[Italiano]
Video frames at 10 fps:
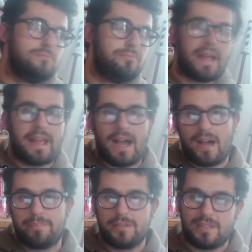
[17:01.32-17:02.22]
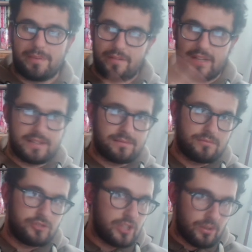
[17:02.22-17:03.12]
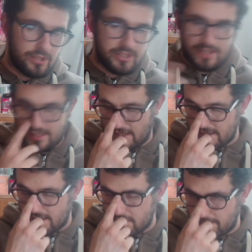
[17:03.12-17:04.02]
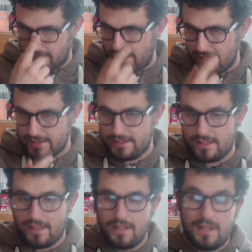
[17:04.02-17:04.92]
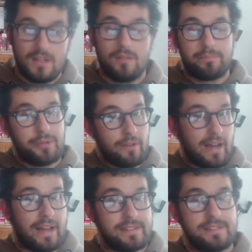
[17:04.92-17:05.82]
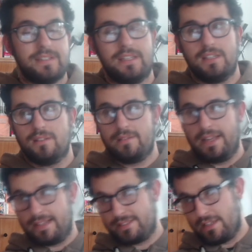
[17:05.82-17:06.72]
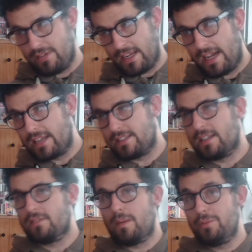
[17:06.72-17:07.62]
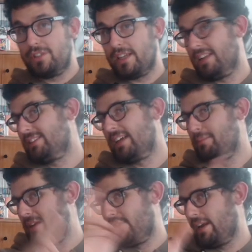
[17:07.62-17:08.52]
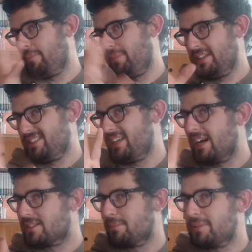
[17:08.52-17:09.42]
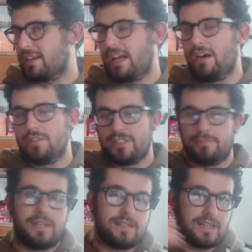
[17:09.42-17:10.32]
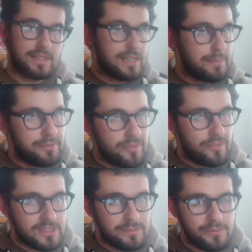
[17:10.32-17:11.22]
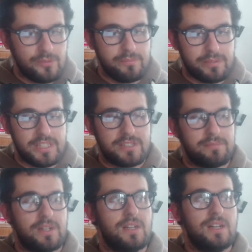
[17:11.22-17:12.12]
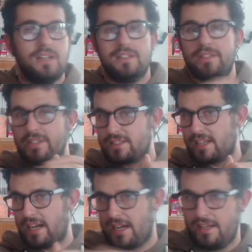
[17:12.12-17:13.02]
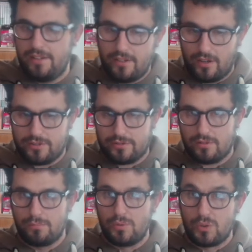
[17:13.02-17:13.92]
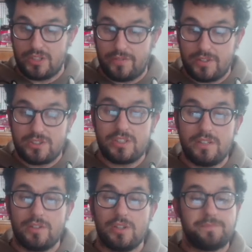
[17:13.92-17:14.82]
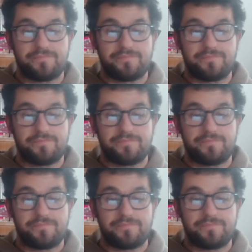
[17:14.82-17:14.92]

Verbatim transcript: backup, cioè per avere 5 G3 da dare sopra Vert. Più avanti, grazie a una carta che dovrebbe uscire, che in realtà è bello che era pensata per Lauris, ma in realtà renderà più forte di più in Prism, diventerà il nostro muro difensivo.